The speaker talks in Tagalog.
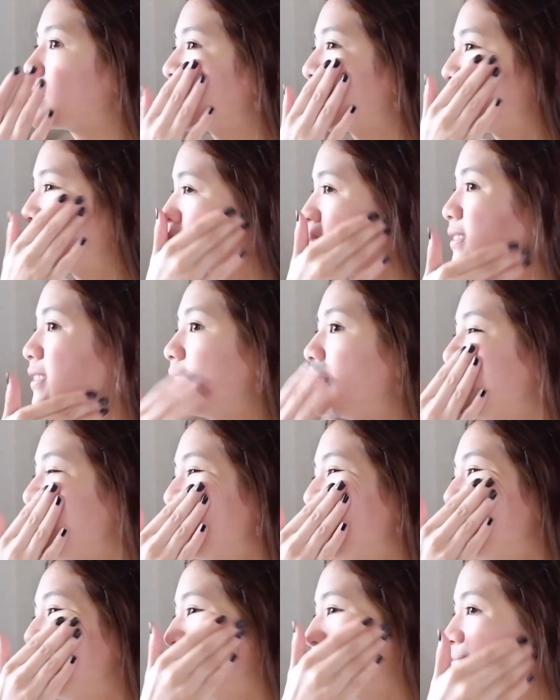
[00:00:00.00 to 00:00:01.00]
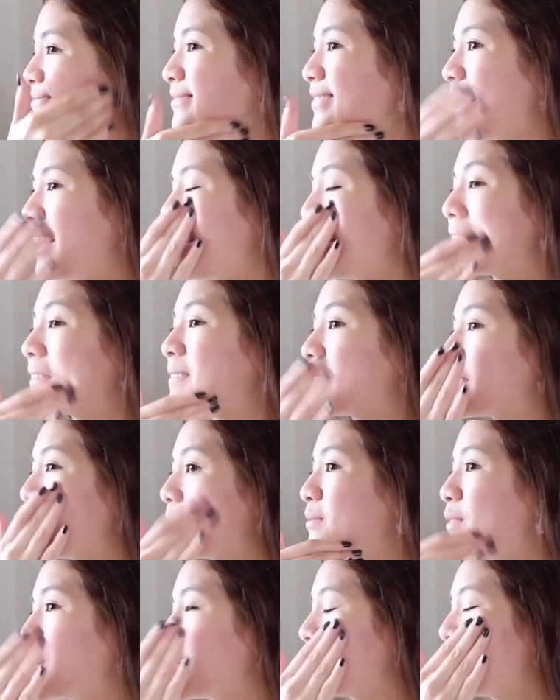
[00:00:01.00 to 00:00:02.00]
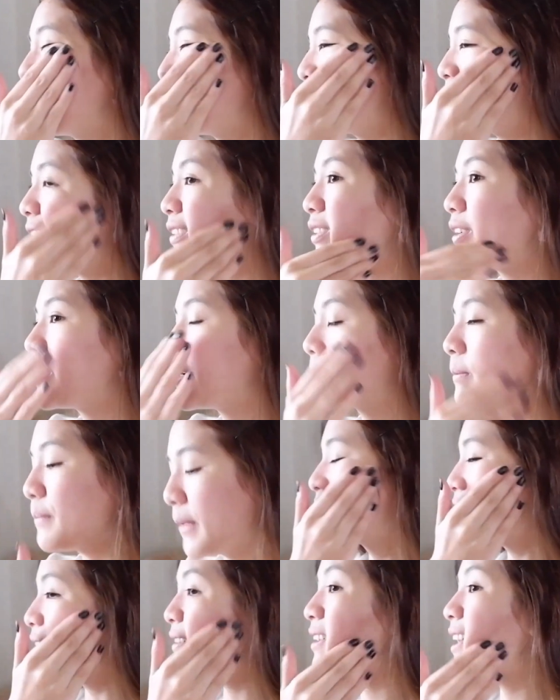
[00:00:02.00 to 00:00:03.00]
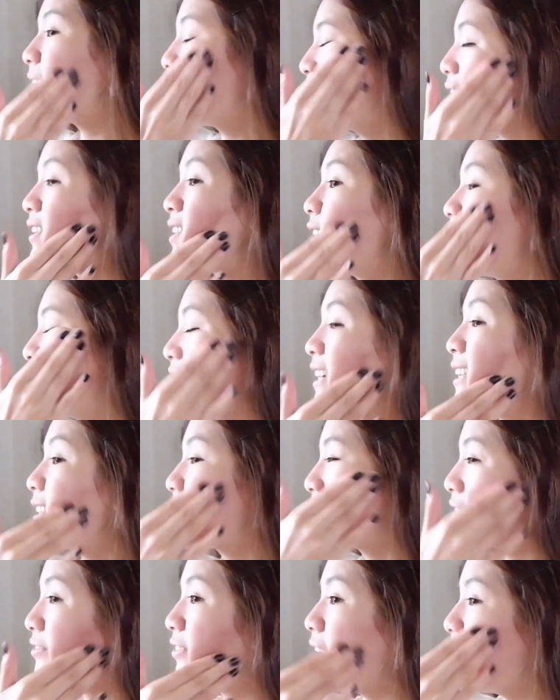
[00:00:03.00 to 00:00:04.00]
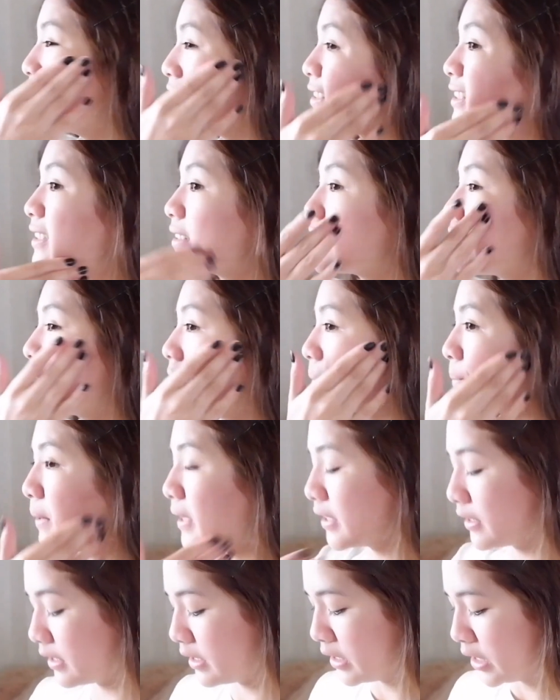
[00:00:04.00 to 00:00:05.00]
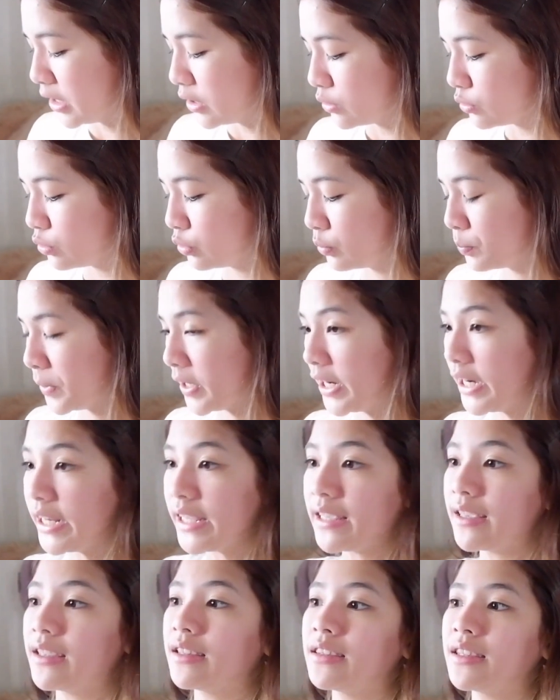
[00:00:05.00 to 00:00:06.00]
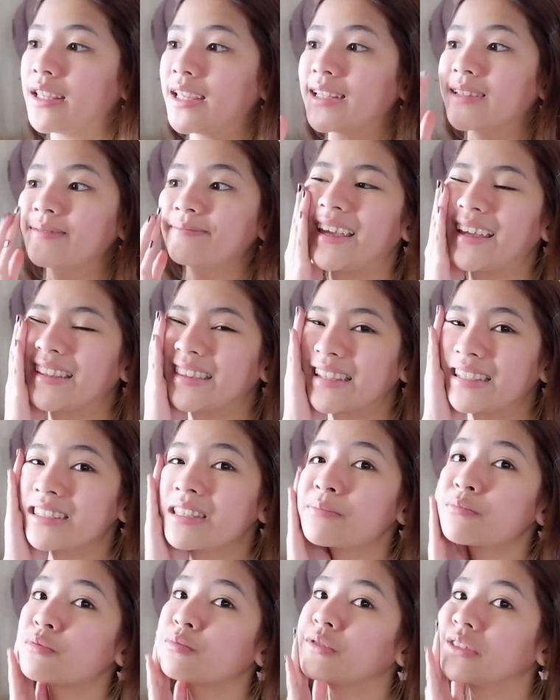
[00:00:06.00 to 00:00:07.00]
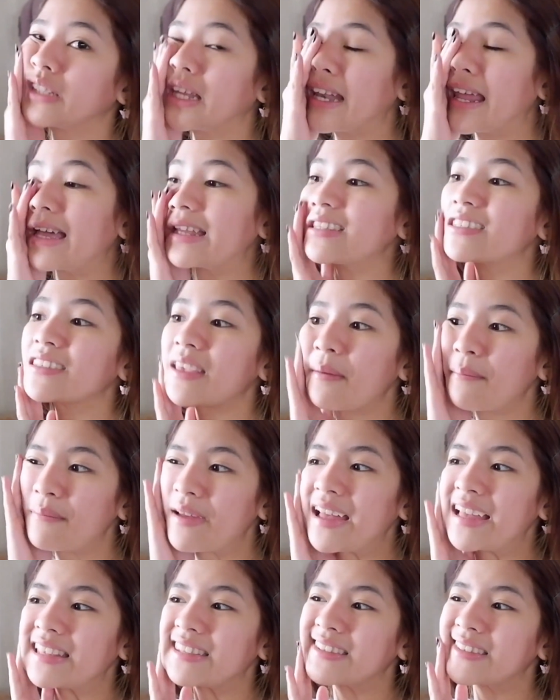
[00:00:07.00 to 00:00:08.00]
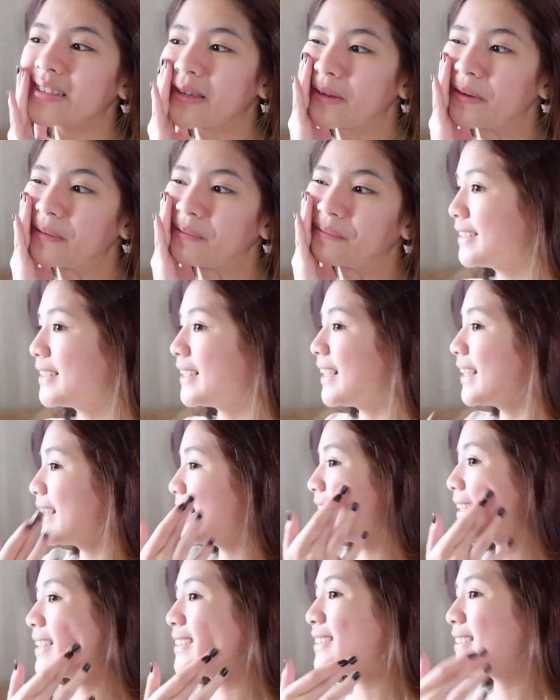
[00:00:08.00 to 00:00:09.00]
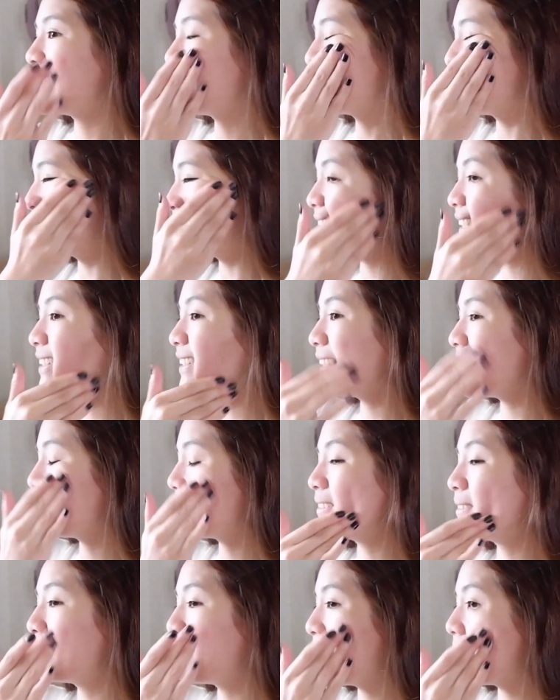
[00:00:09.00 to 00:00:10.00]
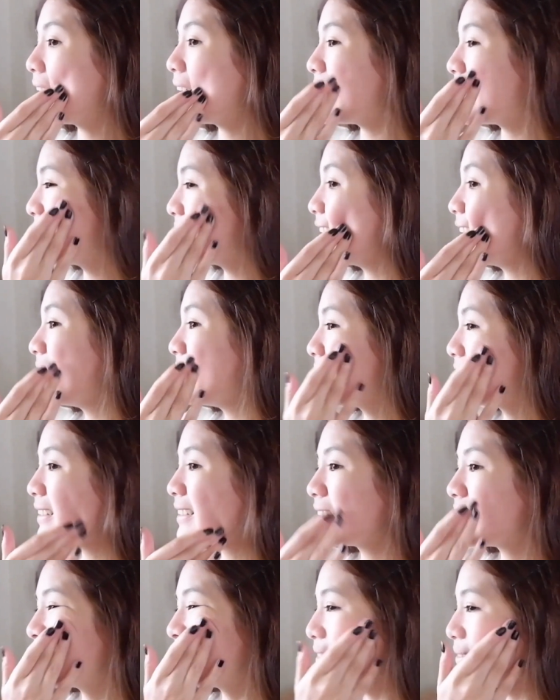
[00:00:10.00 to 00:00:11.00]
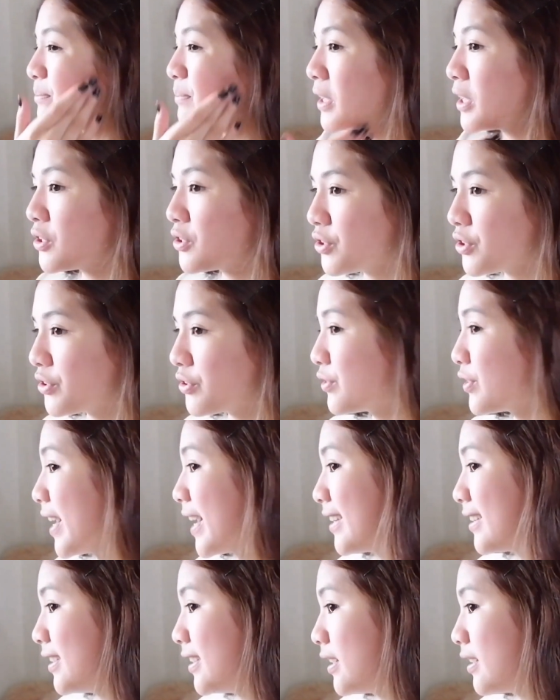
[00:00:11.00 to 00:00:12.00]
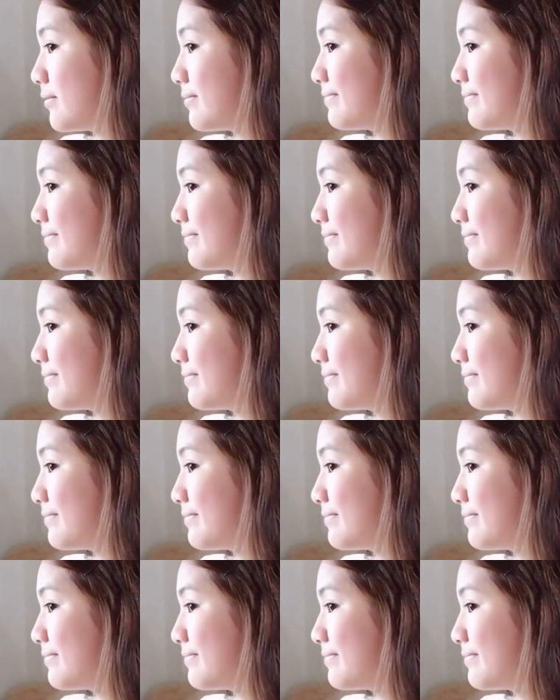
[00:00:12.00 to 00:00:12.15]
So, ayun, the more the merrier. Pero nawala yung color sa face kasi kapag Super init. Ayan. Tapos napupunta lahat sa mask. Ayan. Ito lang dinadala ko para picture ready.